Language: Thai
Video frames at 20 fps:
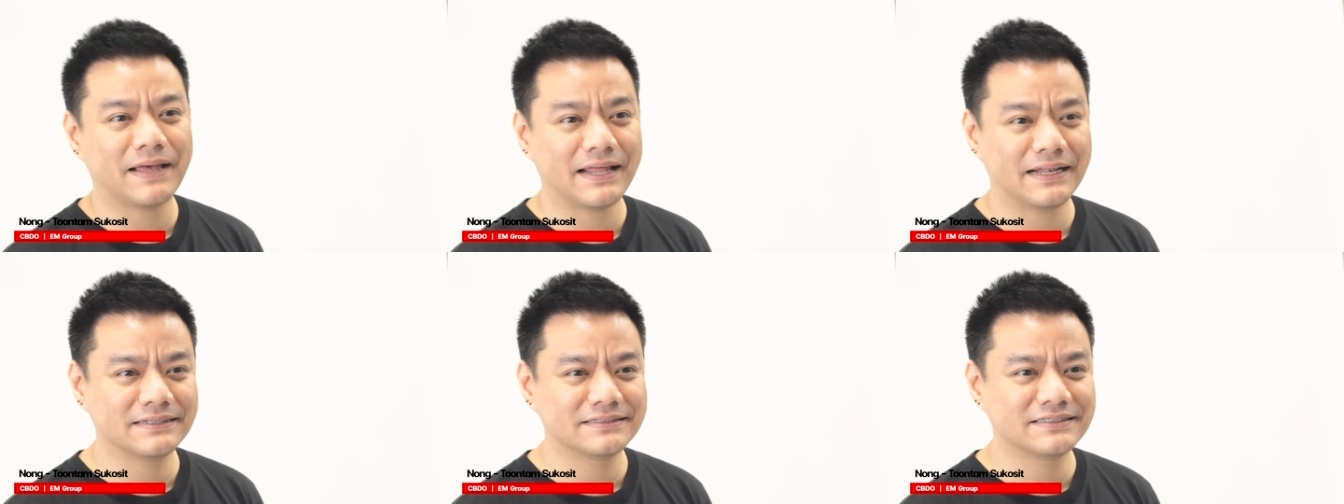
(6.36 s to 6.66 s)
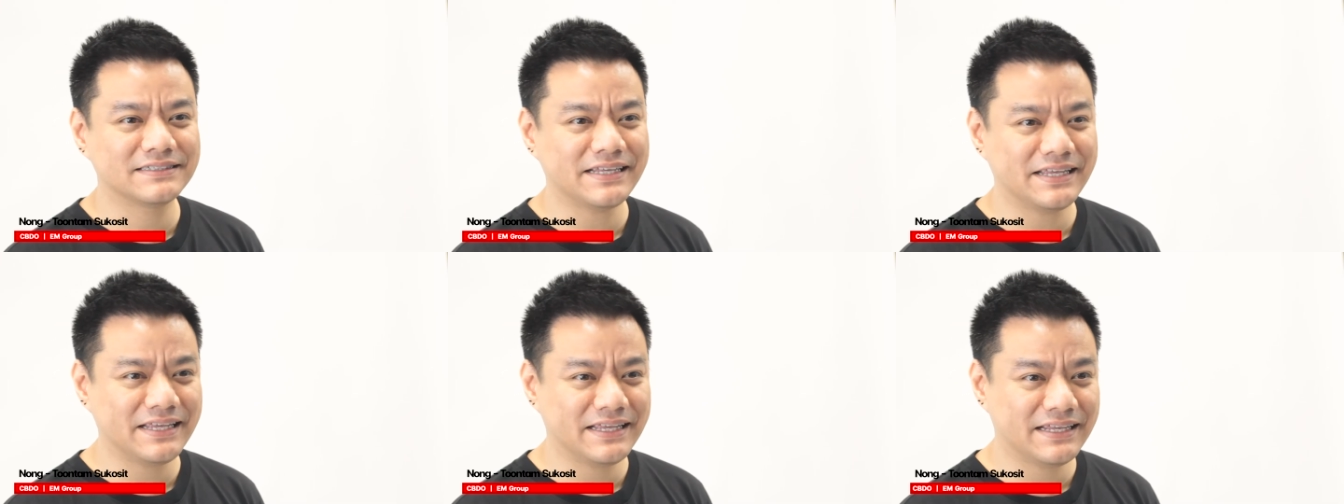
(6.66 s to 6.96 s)
เป็น
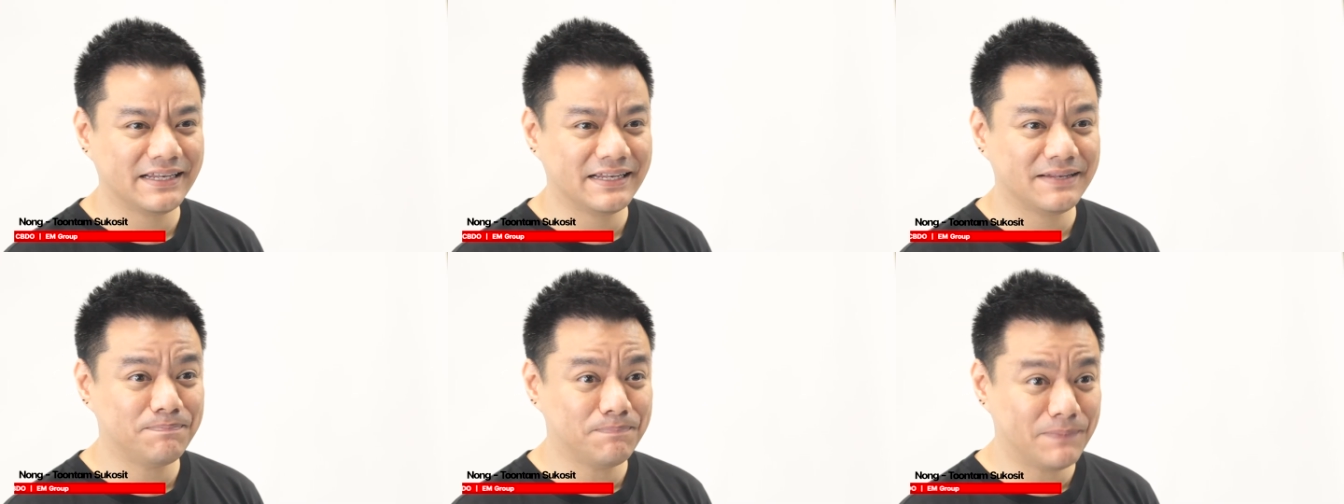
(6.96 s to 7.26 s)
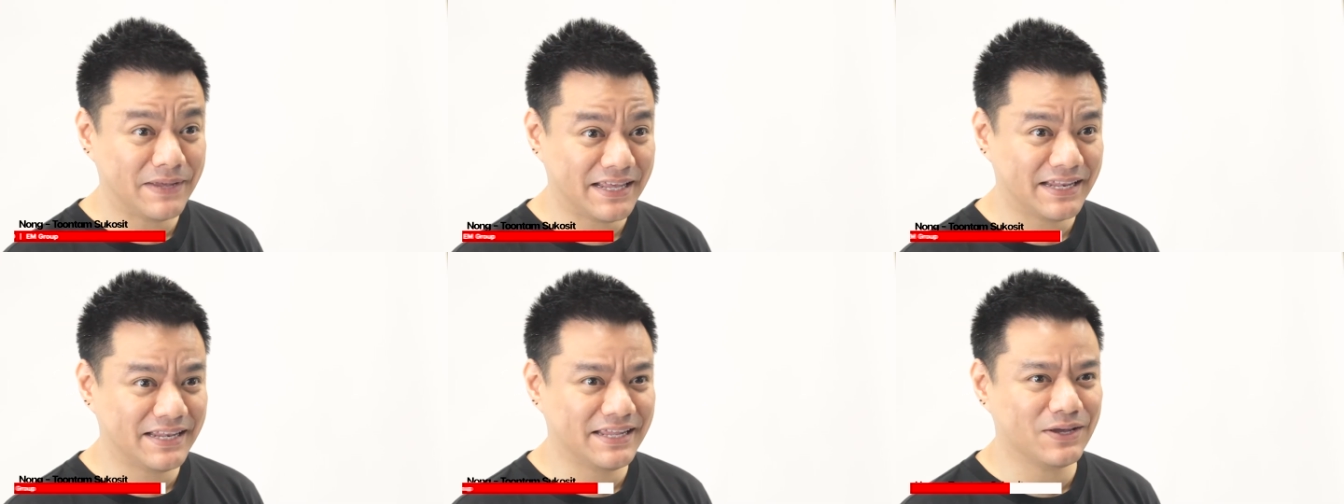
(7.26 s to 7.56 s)

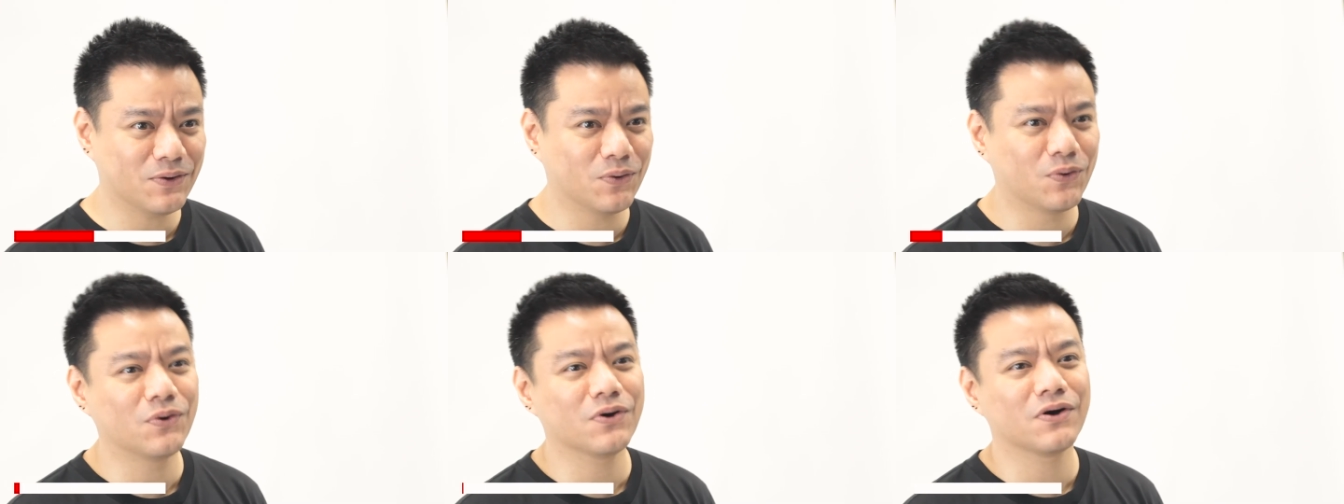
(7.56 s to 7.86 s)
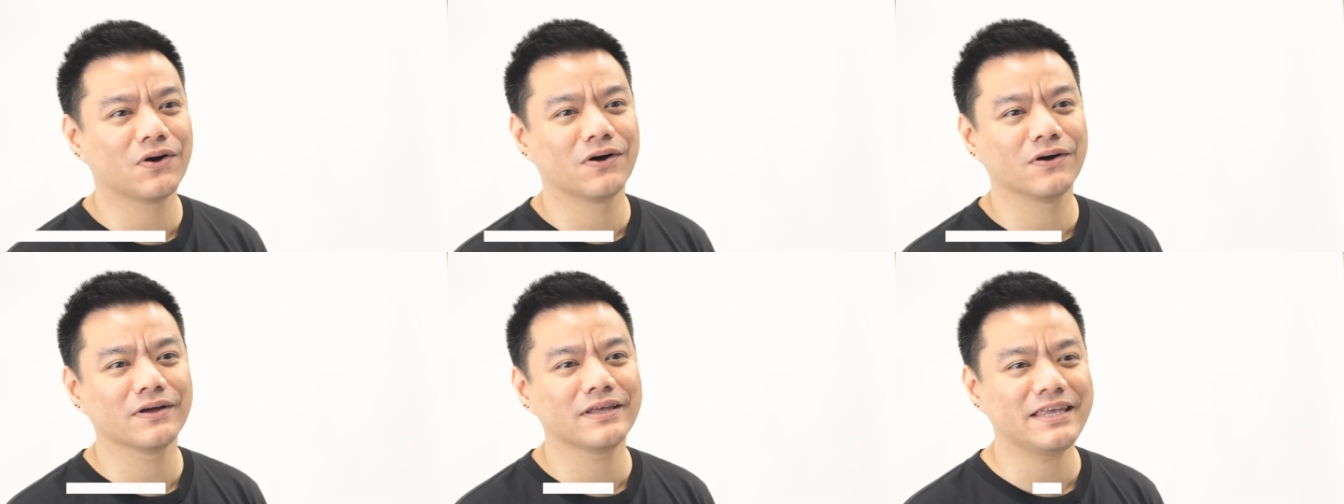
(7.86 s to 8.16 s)
CBDO
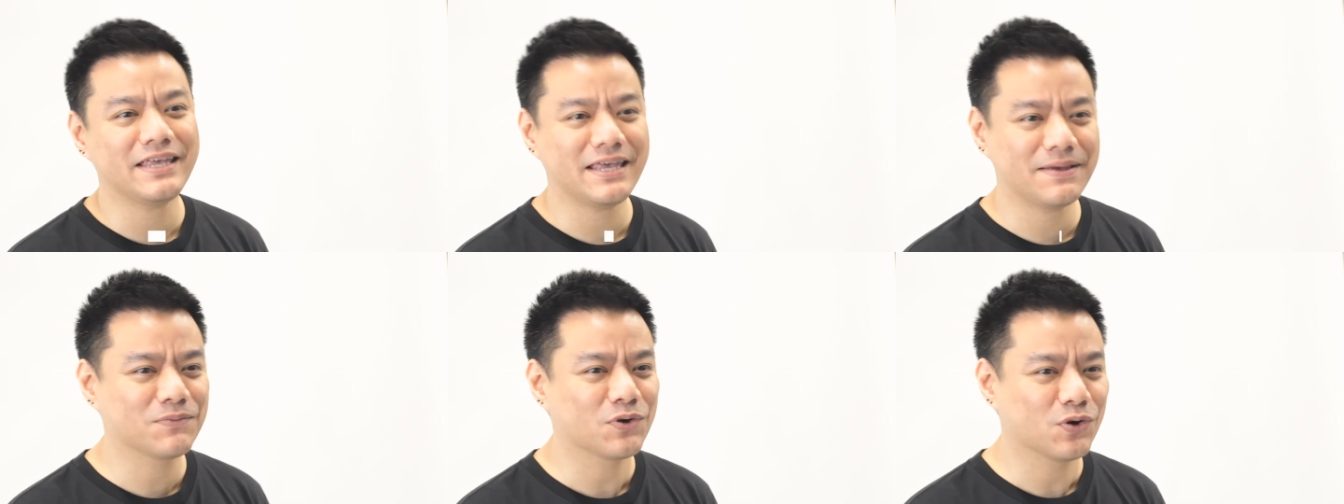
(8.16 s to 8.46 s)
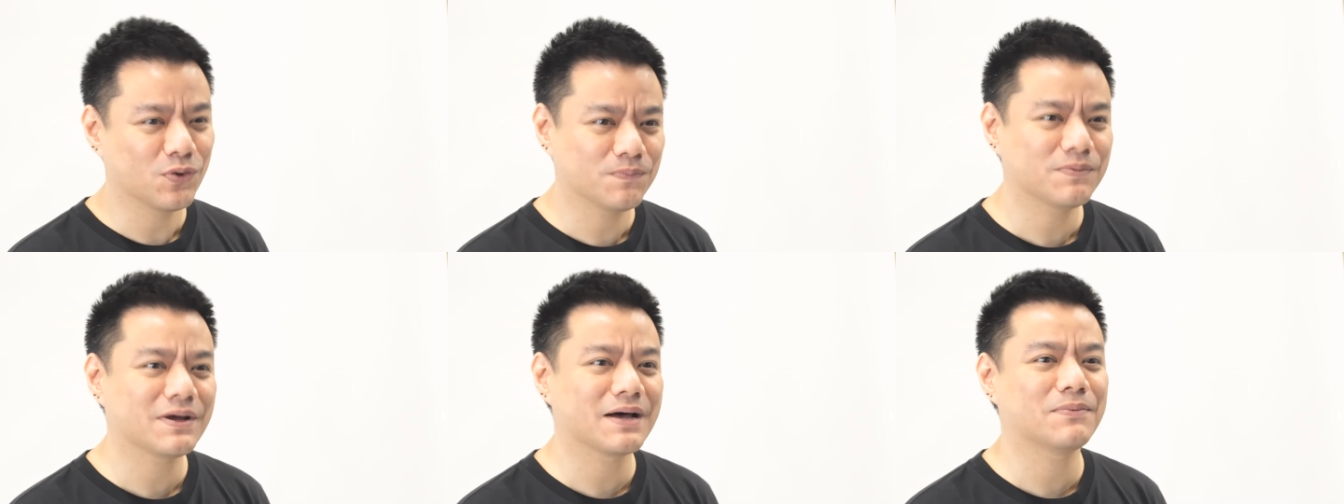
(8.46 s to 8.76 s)
ของ EM
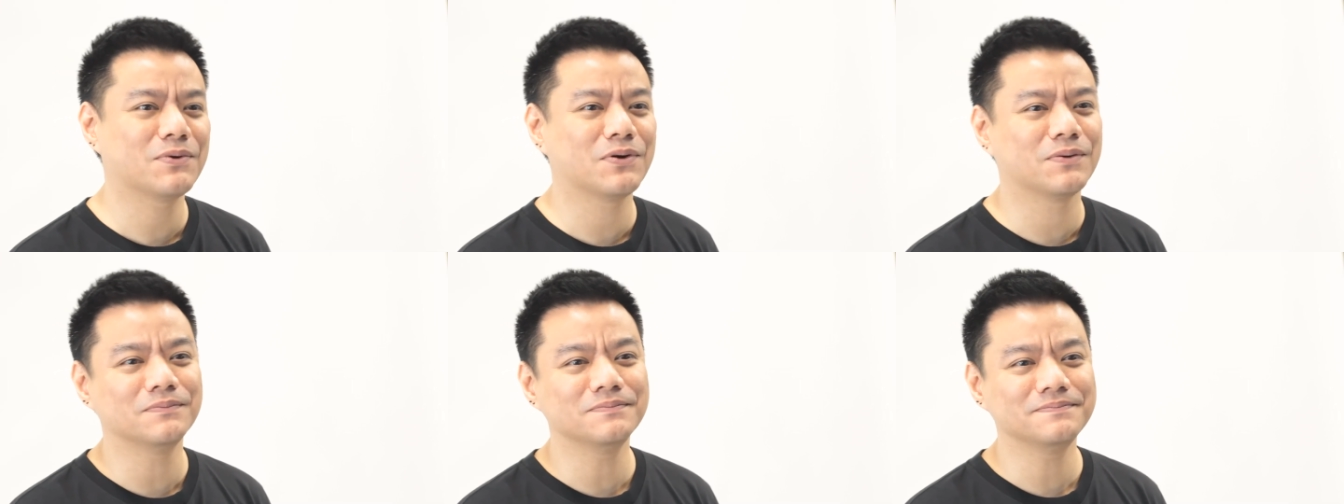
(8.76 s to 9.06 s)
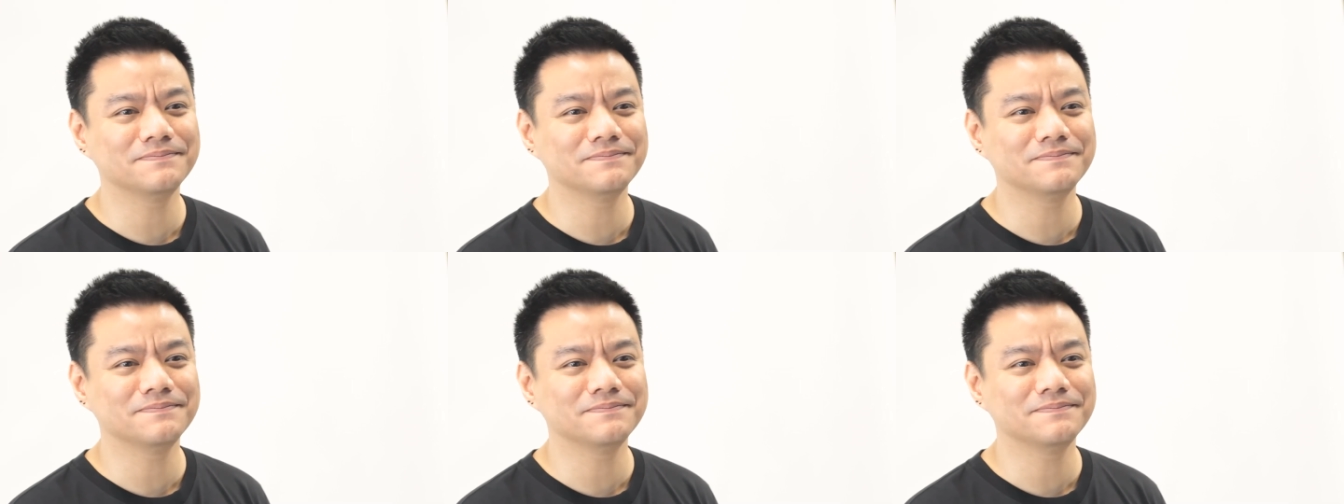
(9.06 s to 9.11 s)
Group ครับผม